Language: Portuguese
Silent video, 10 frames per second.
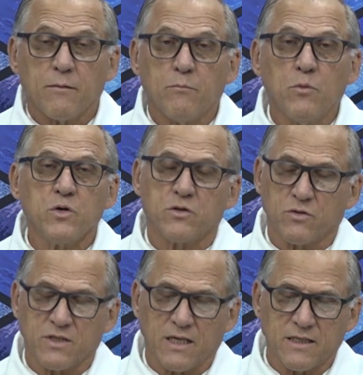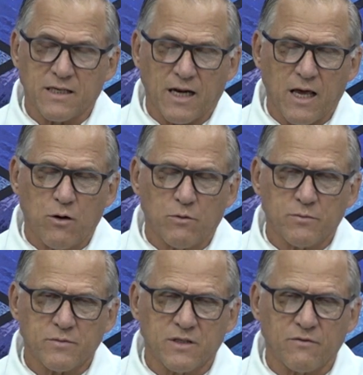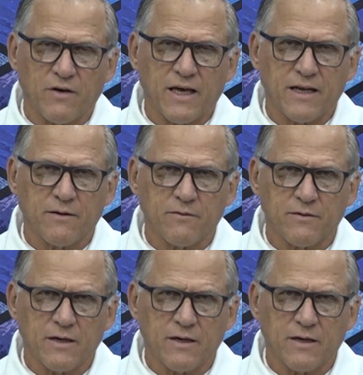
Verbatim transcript: Muitos de Israel tiveram